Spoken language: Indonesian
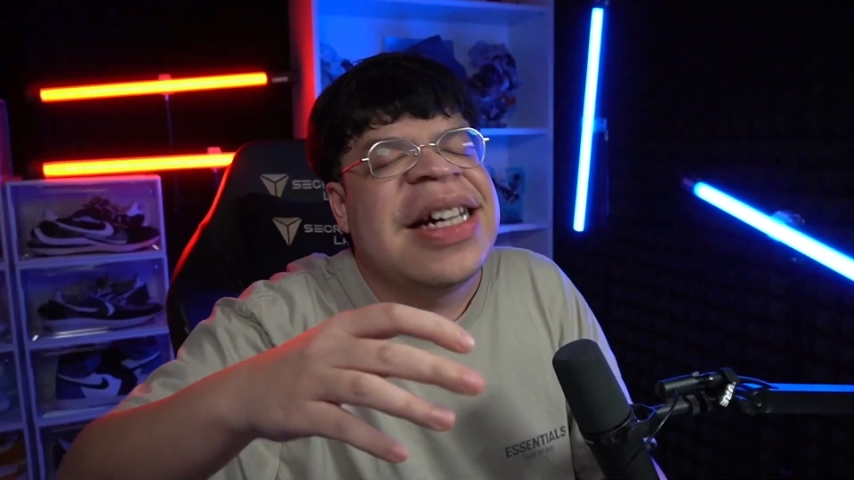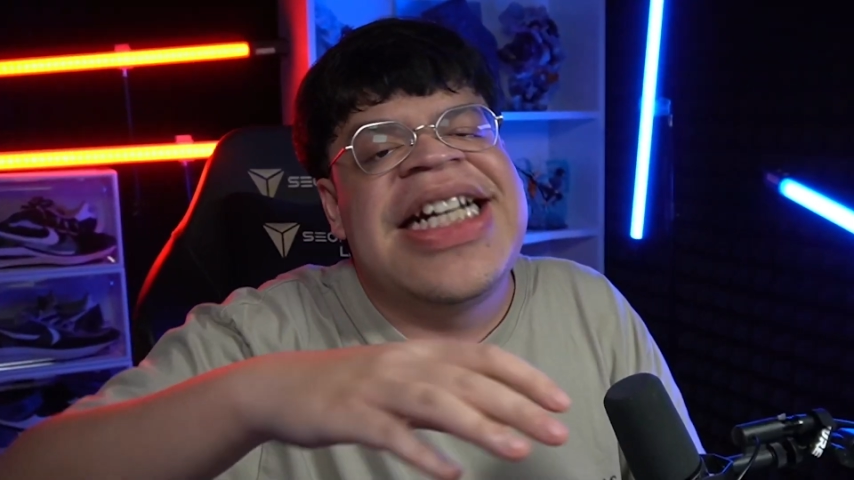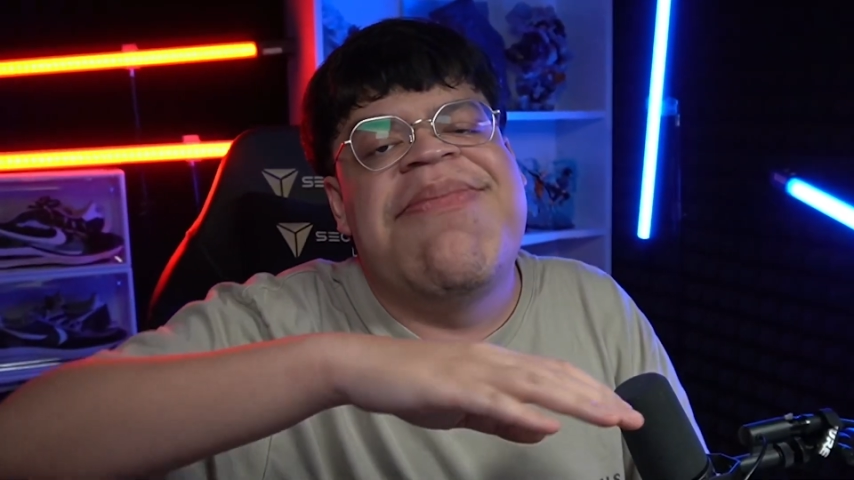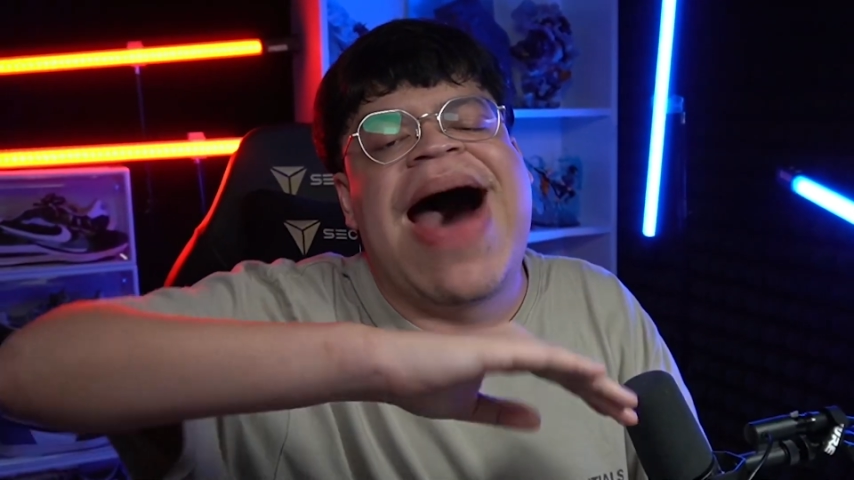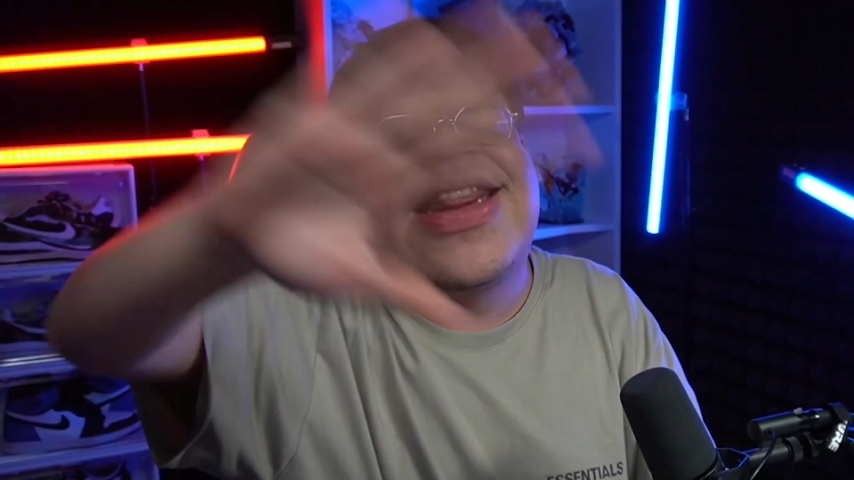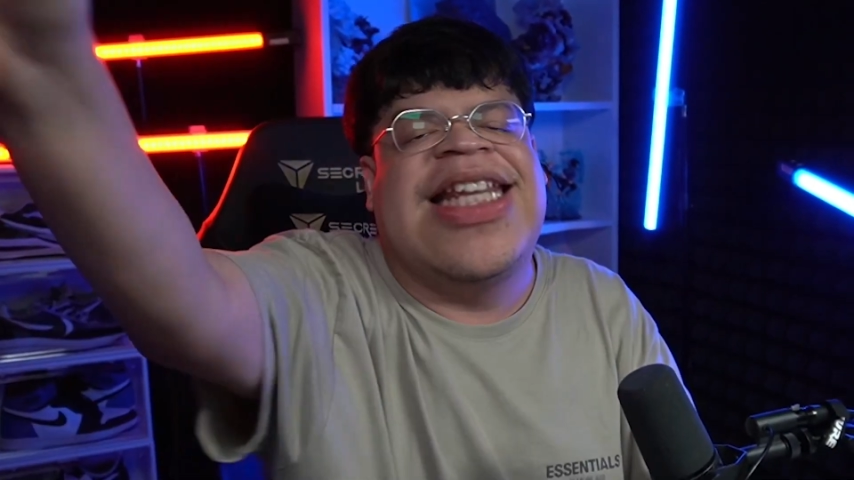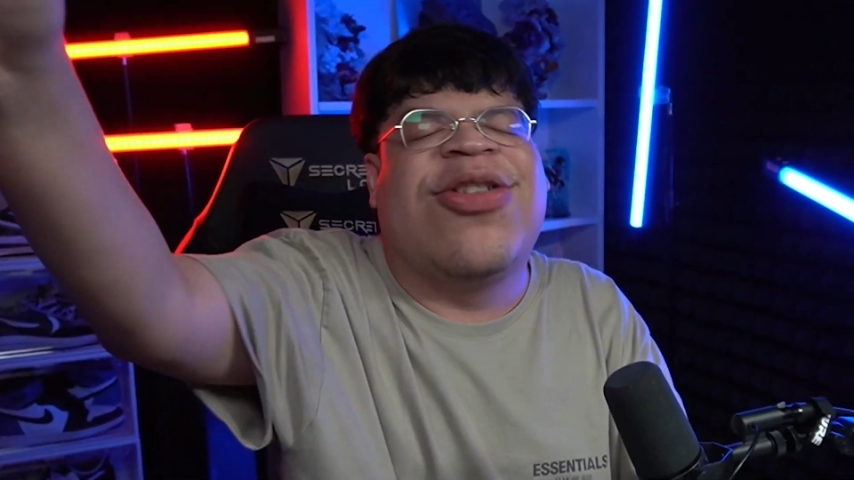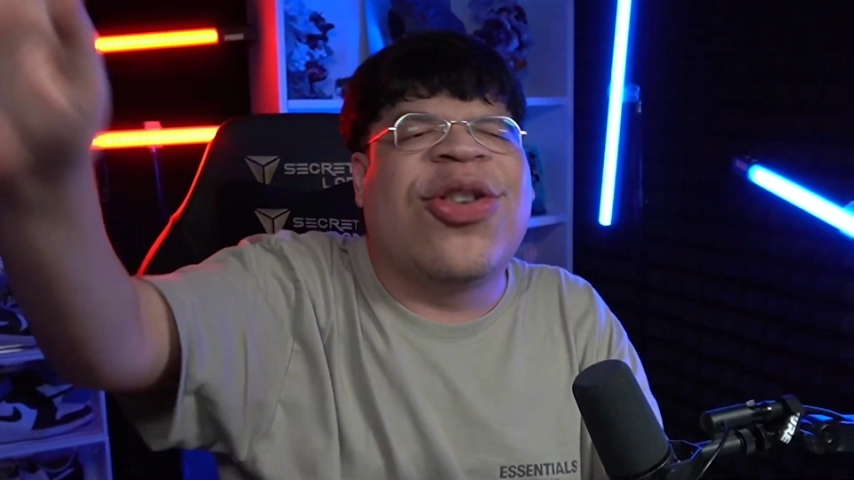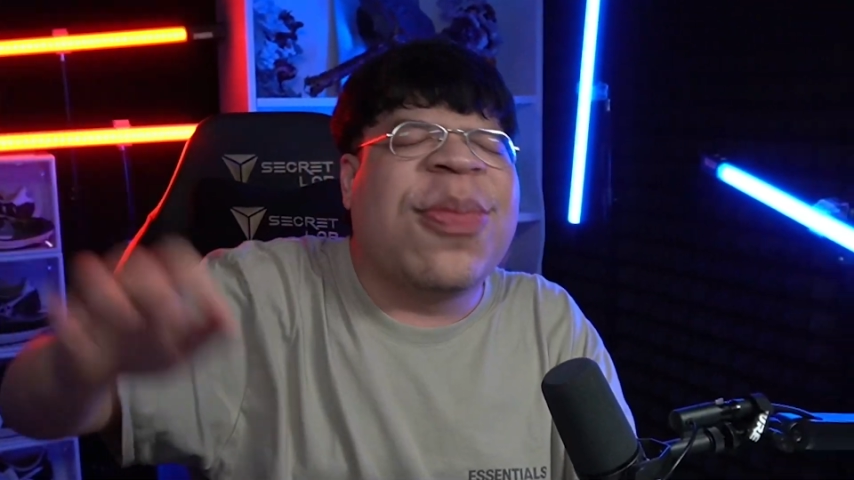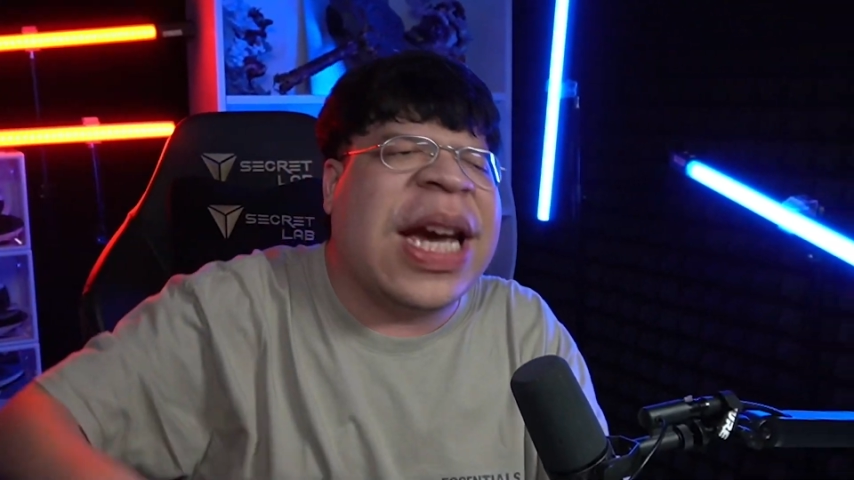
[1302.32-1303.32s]
Debat
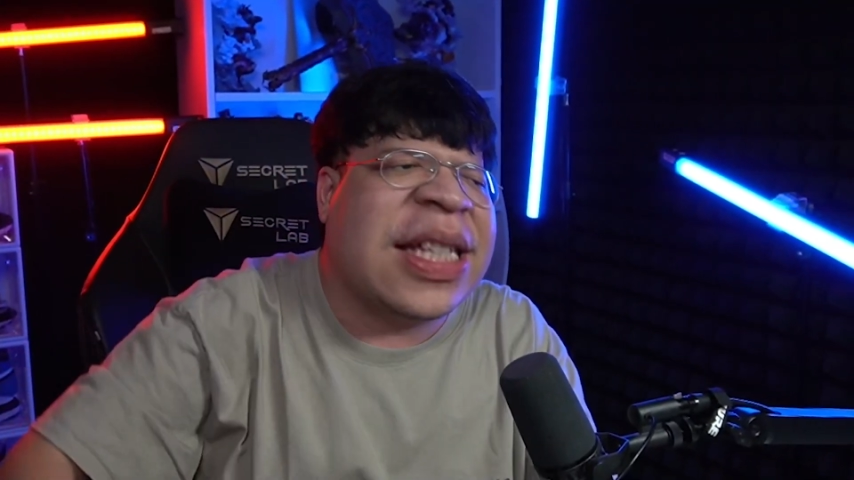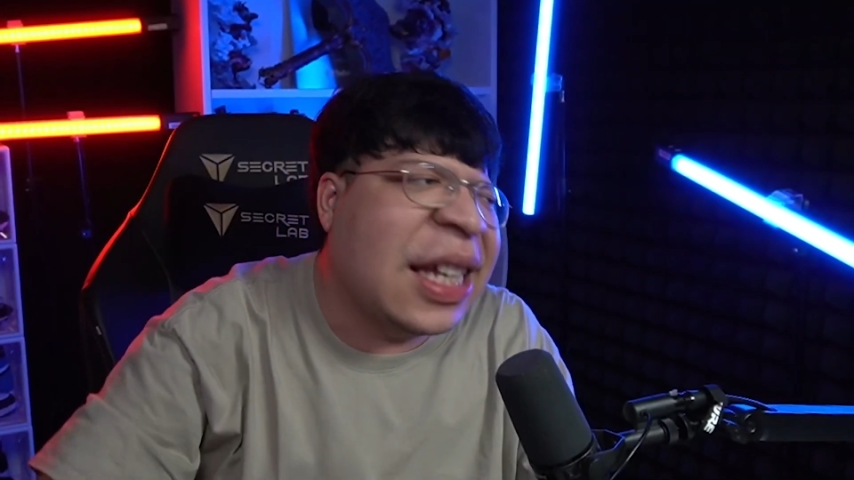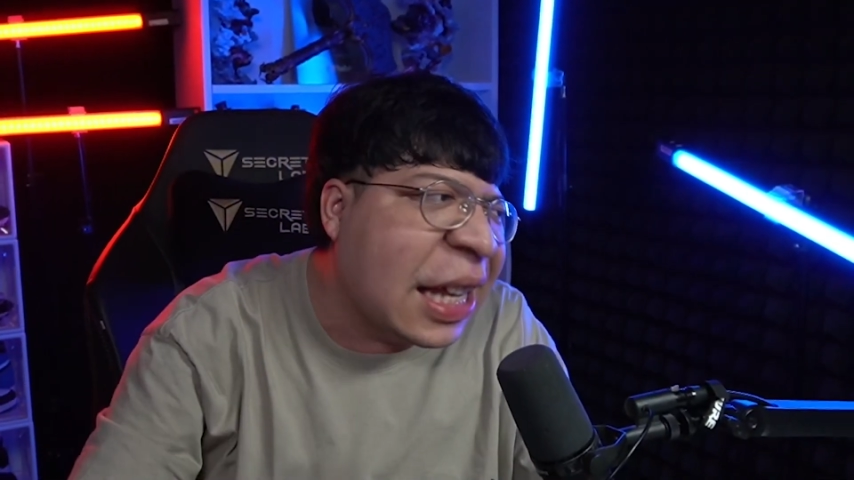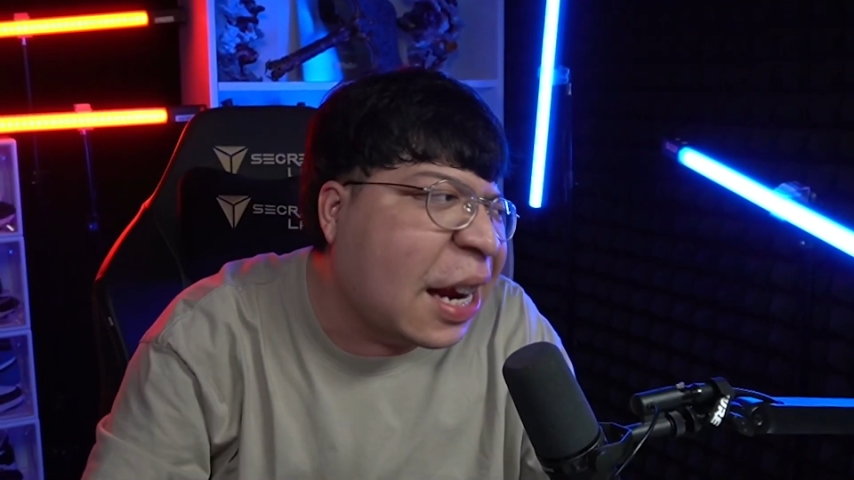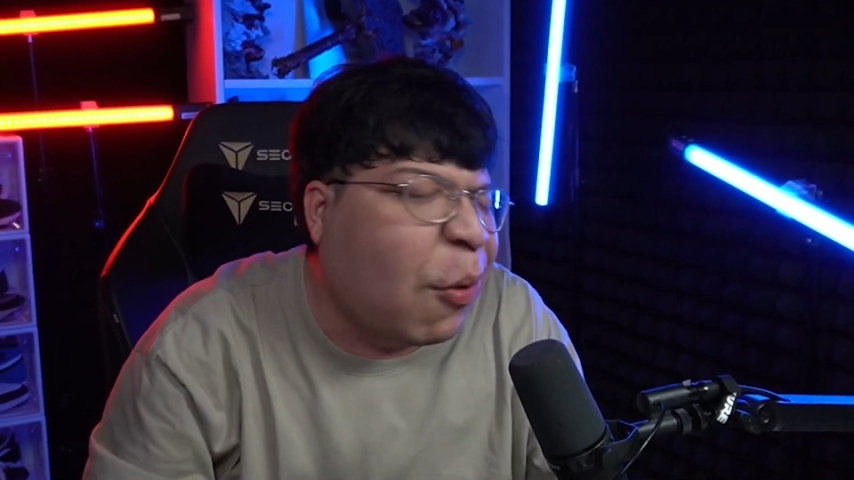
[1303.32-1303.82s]
ditutup guys, kita jadi